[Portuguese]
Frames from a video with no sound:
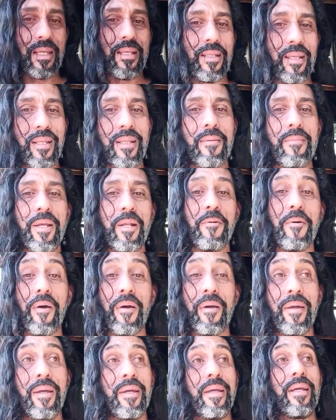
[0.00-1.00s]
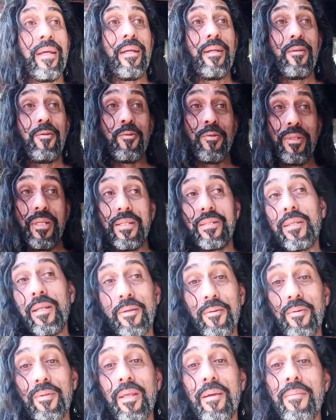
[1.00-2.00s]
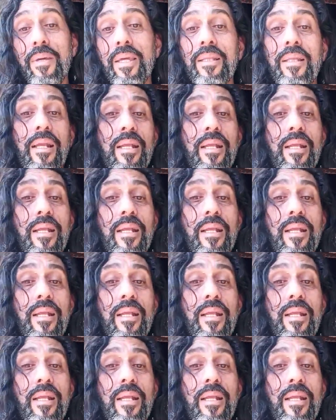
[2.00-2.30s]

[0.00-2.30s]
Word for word: você entenda melhor. No sânscrito também